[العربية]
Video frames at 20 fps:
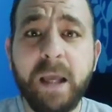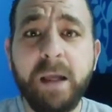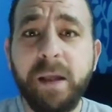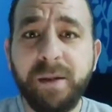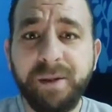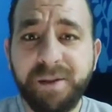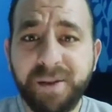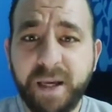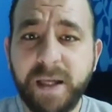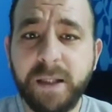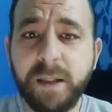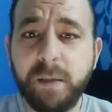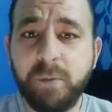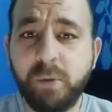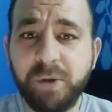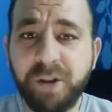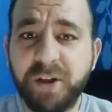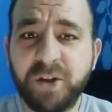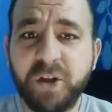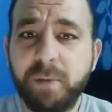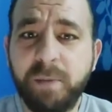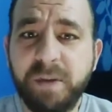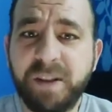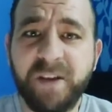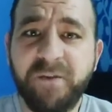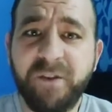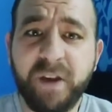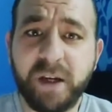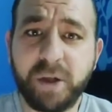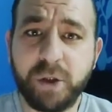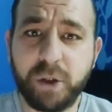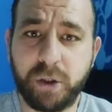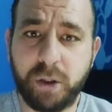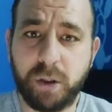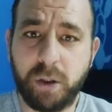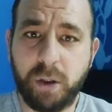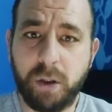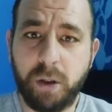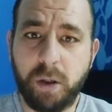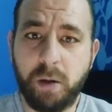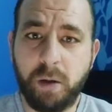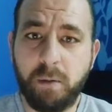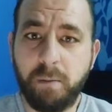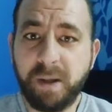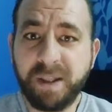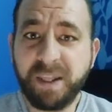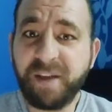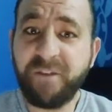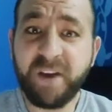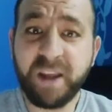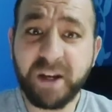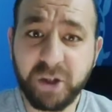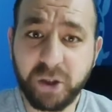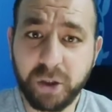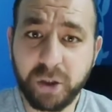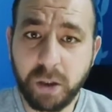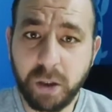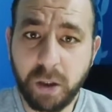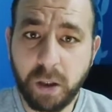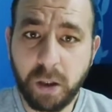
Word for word: سيد المستشار ما سافرش ما سافرش